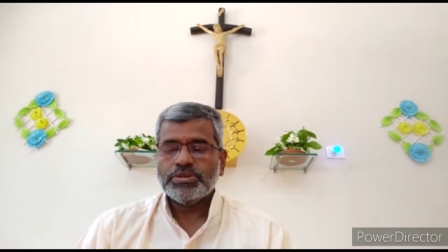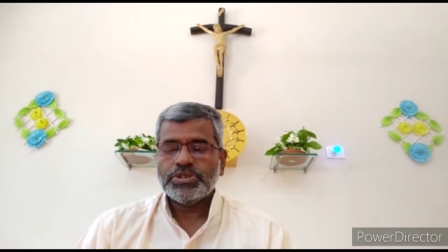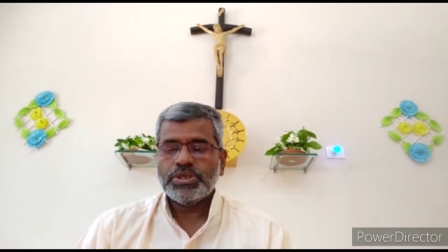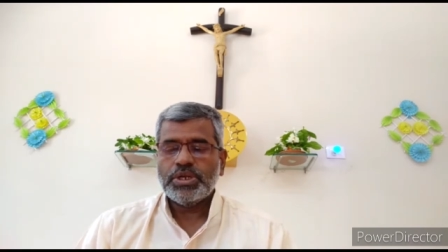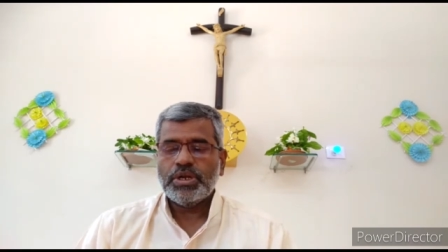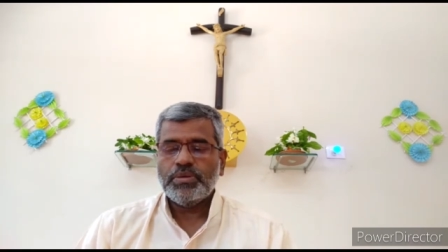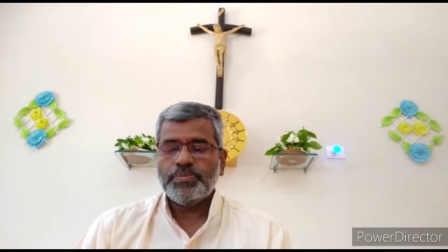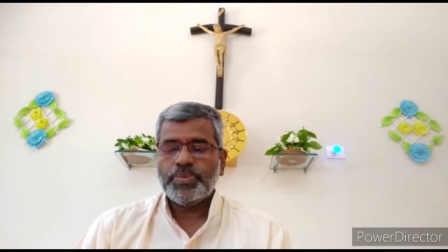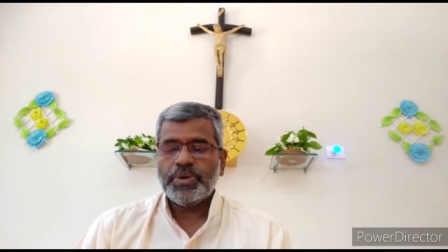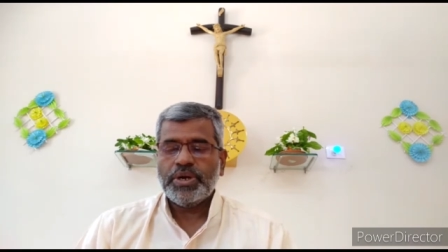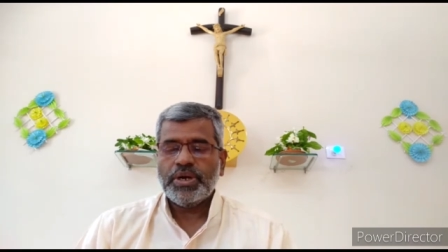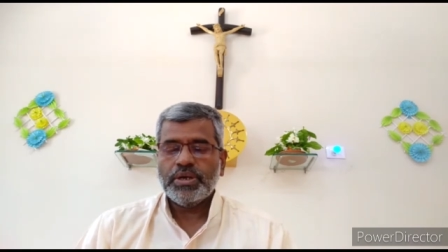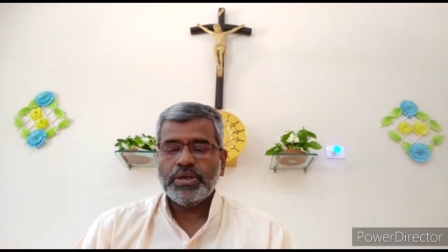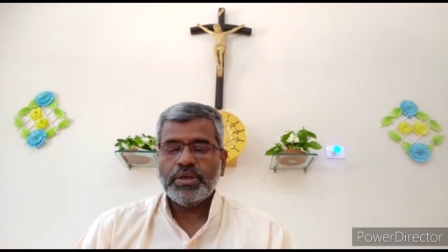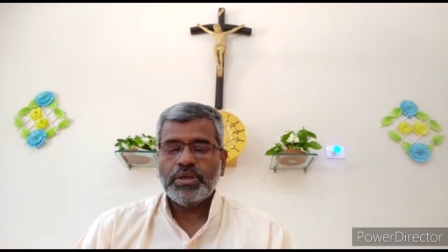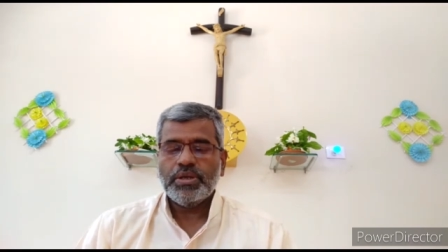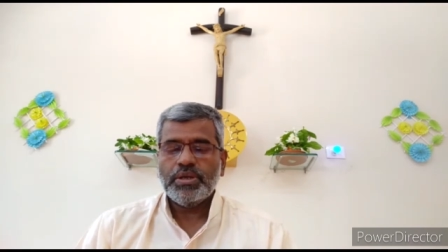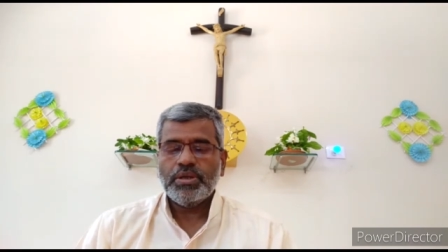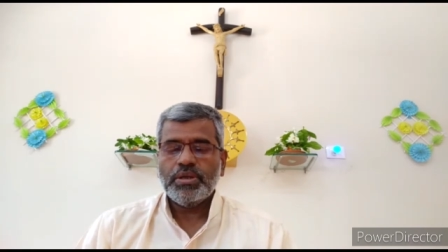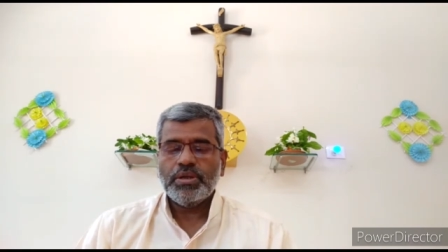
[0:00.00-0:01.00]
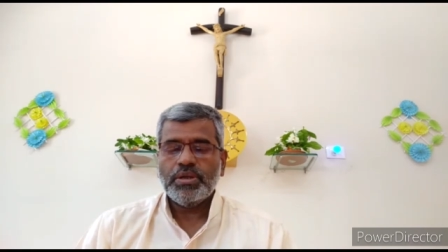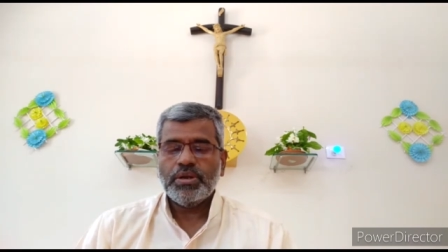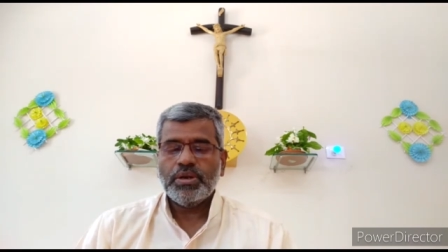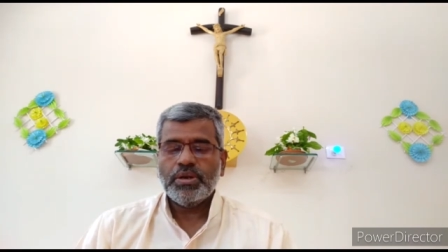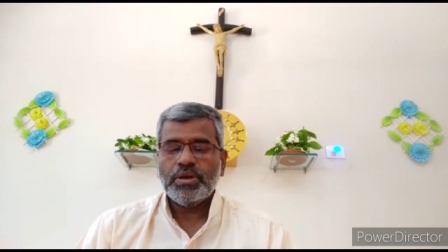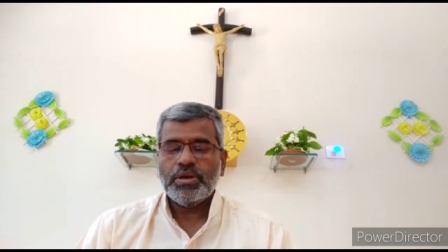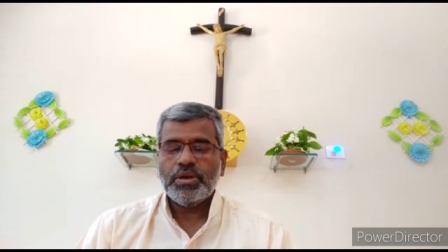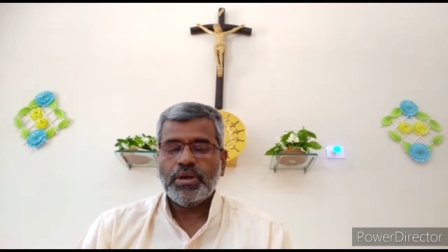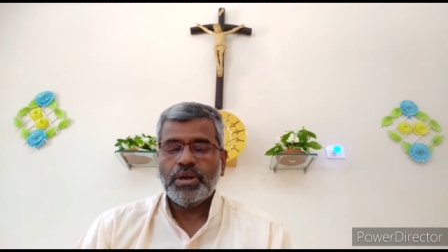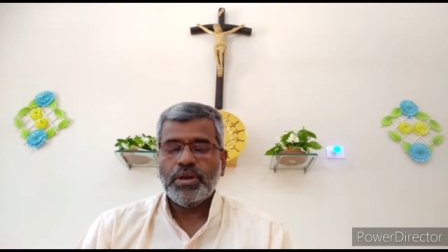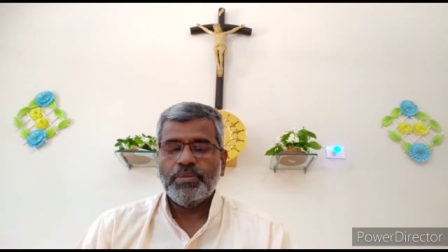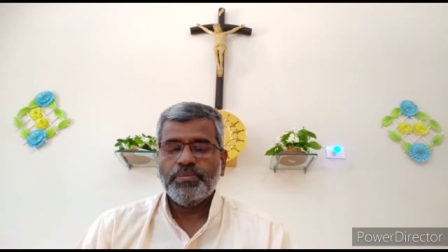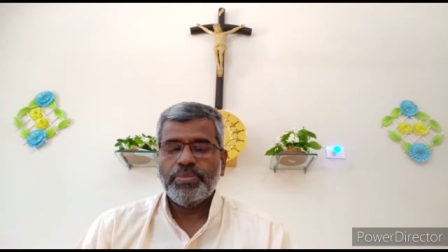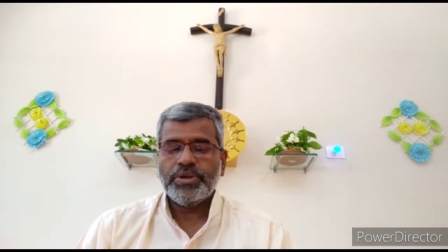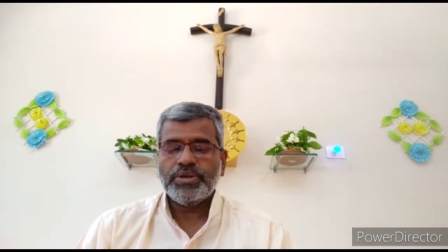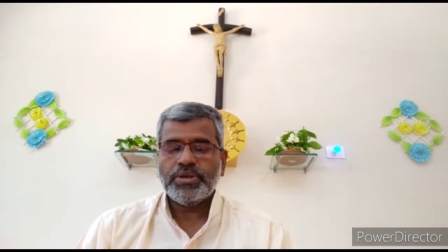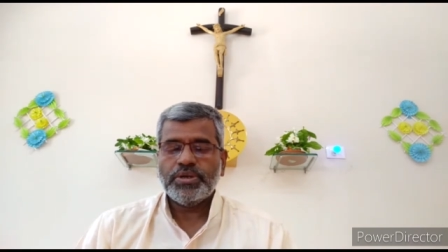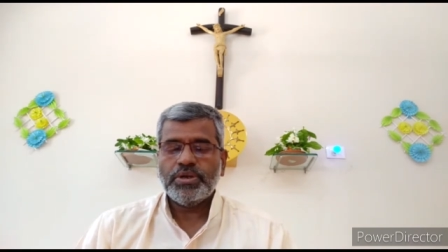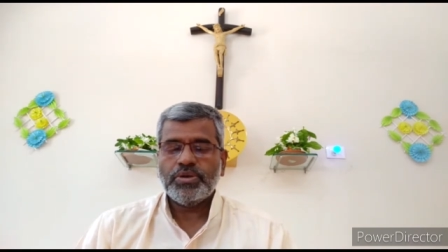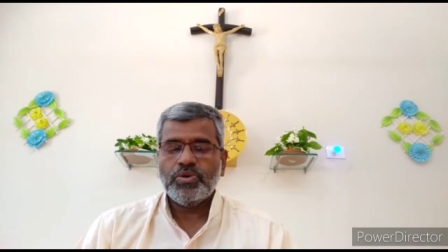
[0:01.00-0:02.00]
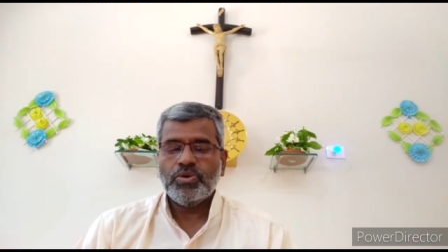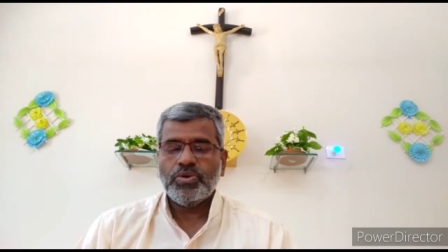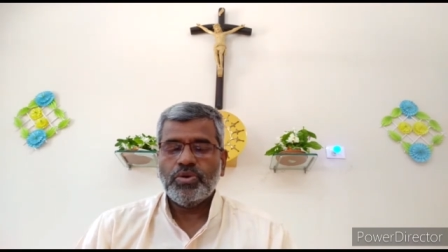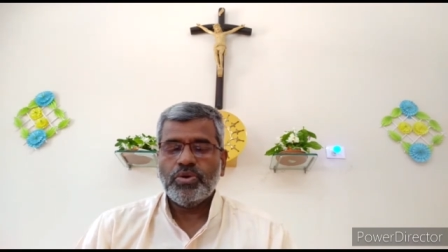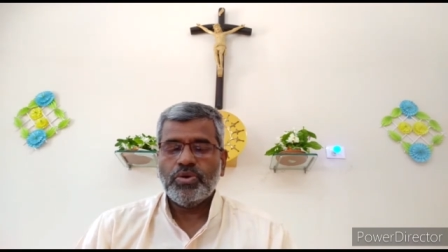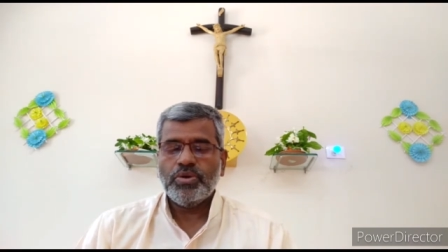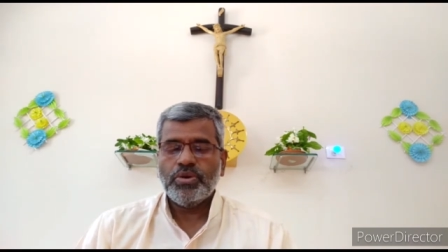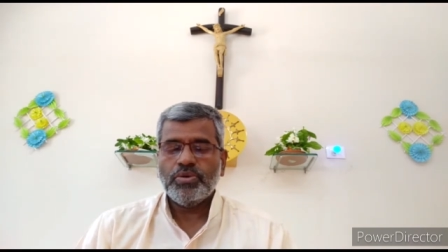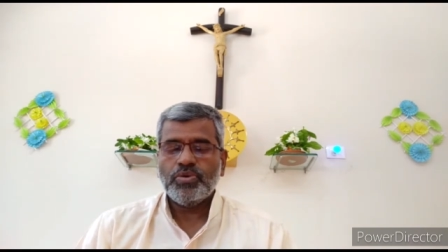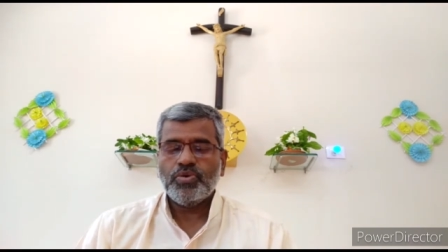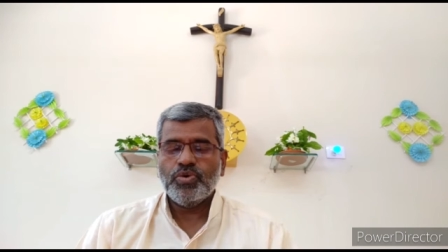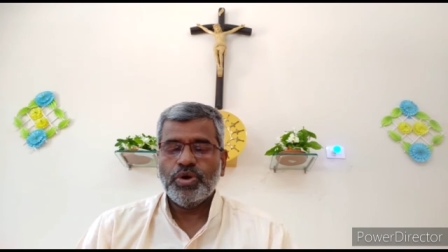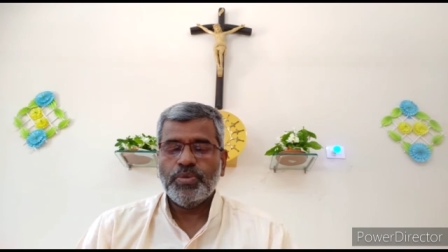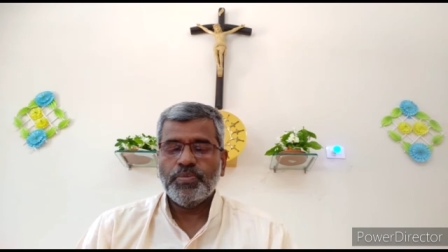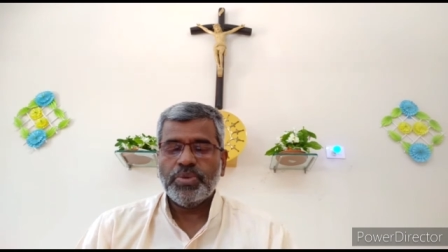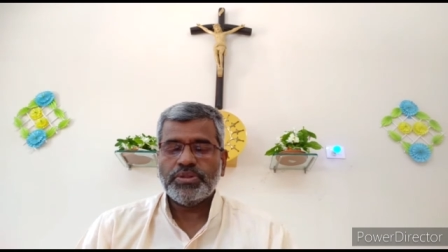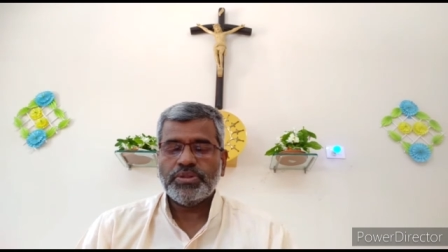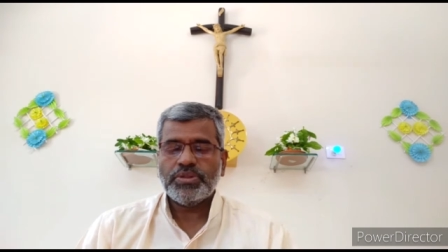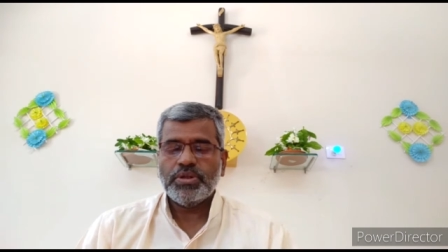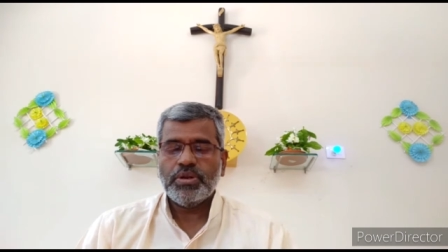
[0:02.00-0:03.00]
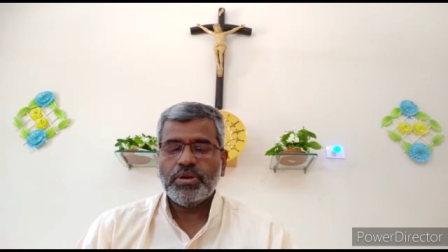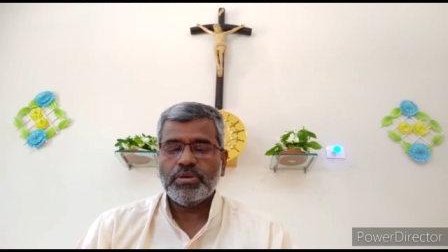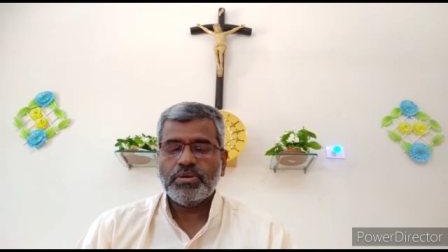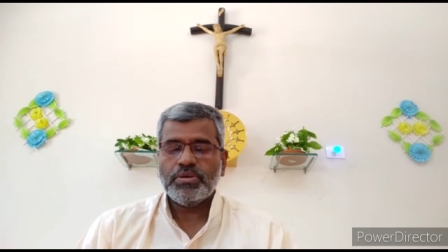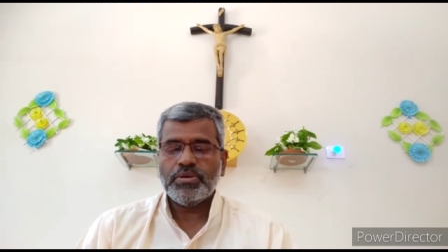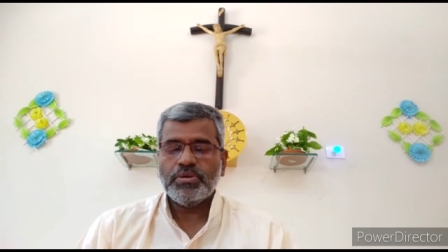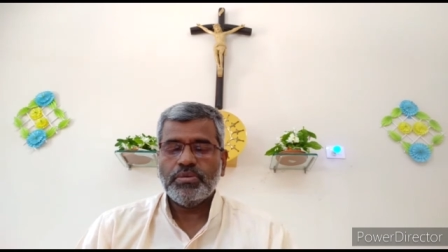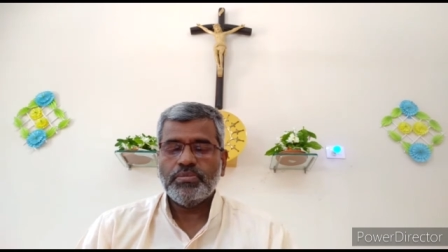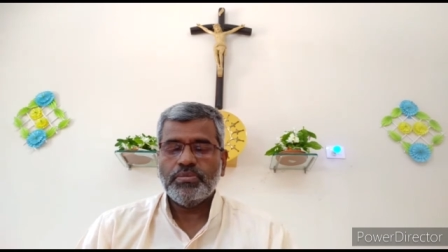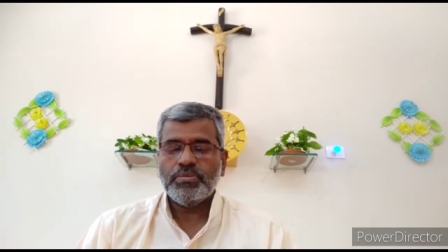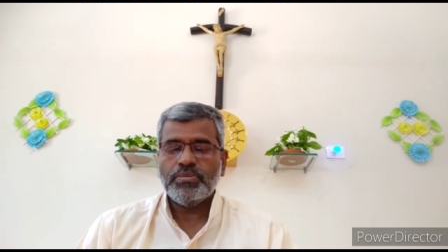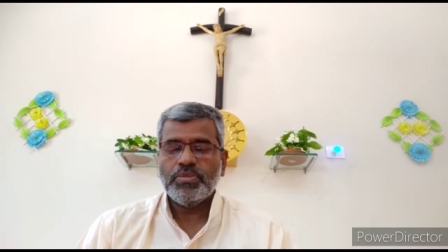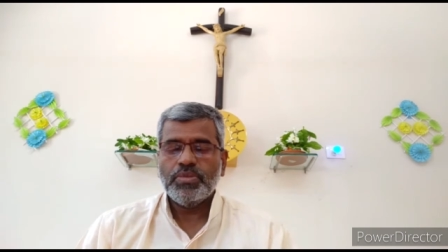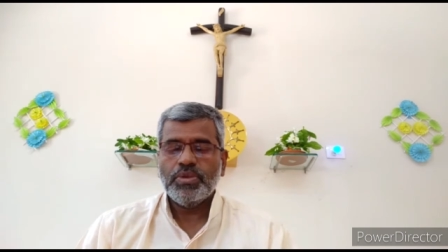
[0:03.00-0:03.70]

சிறப்பாக நம்பிக்கை கொண்டோரின் குடும்பத்தினருக்கும்